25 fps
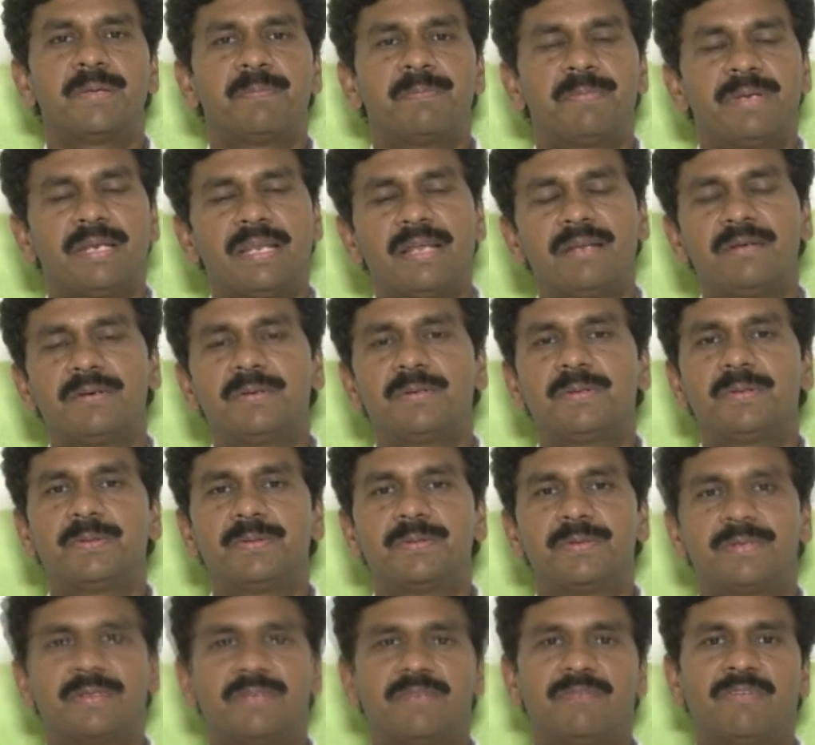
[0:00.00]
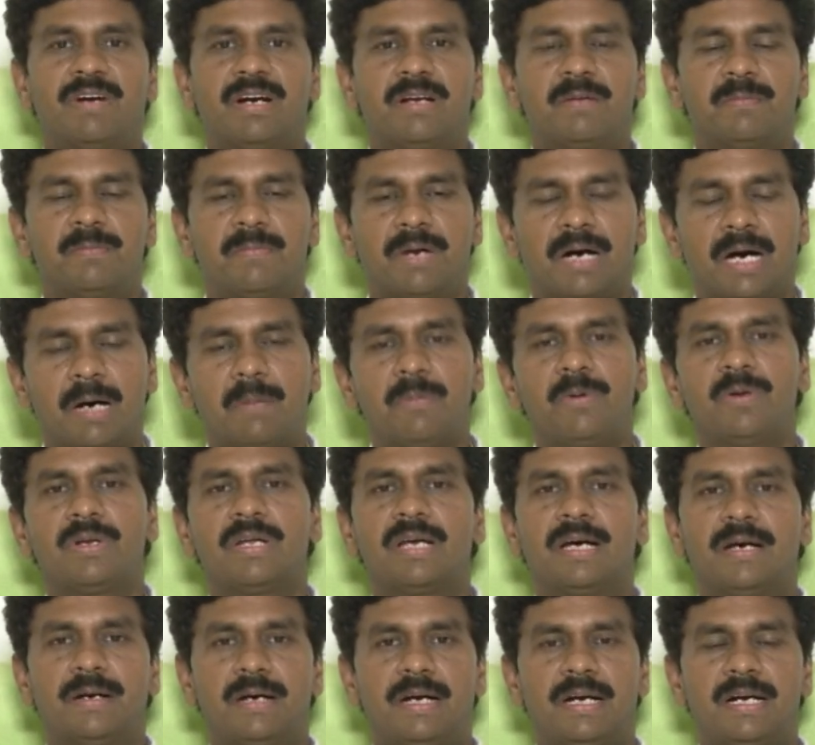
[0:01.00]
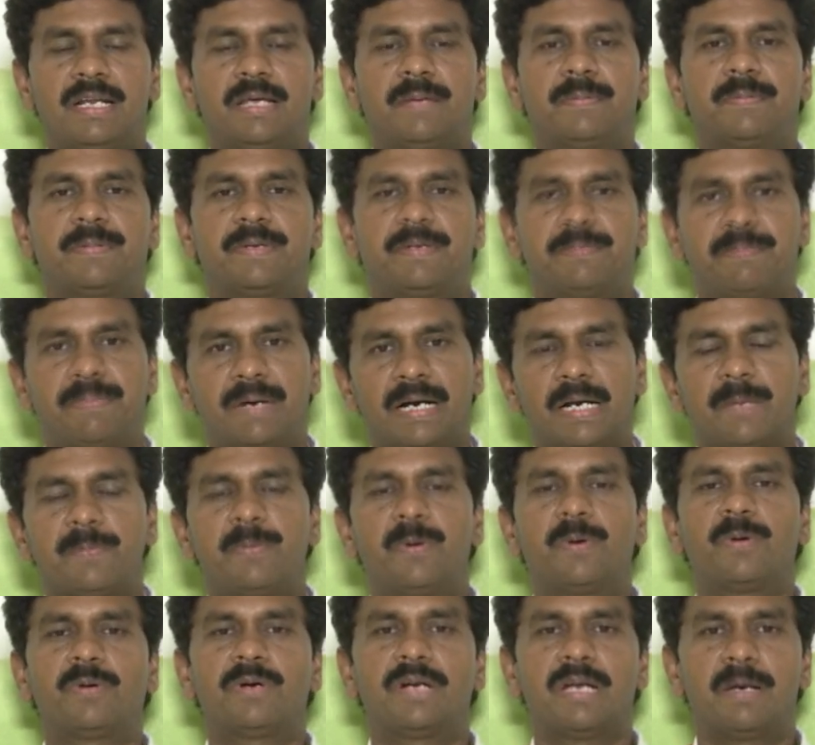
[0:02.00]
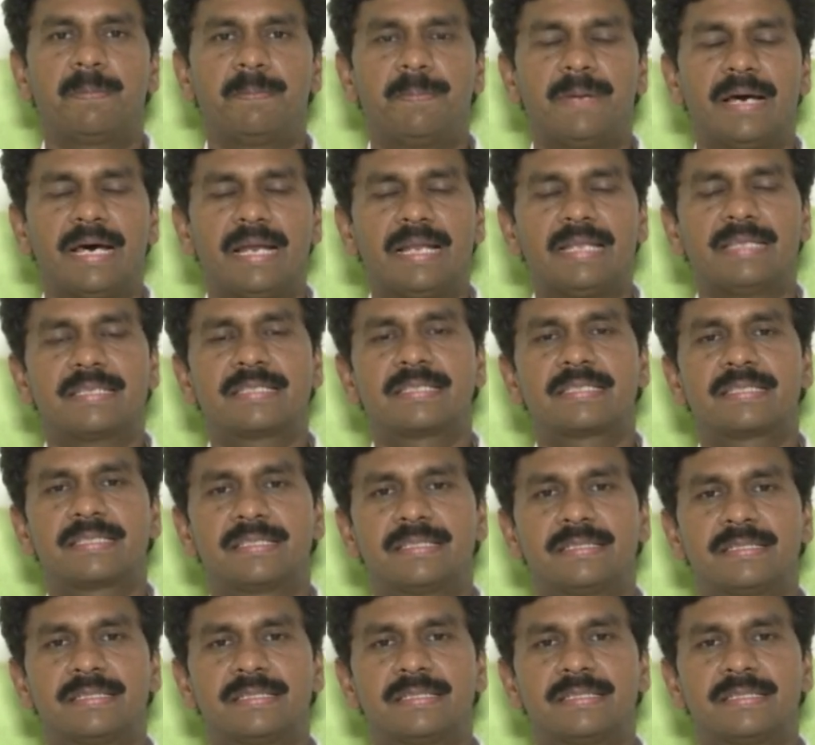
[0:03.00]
పిల్లలు వాళ్ళు మామూలుగా అంటే పడిపోకుండా బ్యాలెన్స్